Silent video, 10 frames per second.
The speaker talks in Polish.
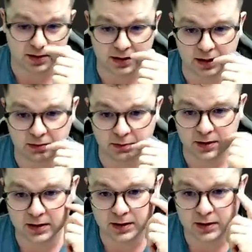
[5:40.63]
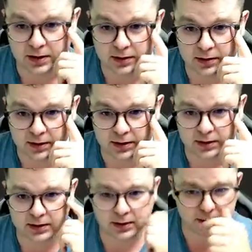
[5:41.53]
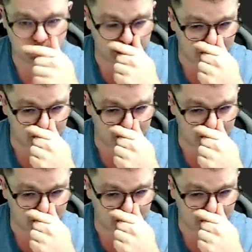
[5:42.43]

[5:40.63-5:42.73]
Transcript: zagrałem. Tak, tak.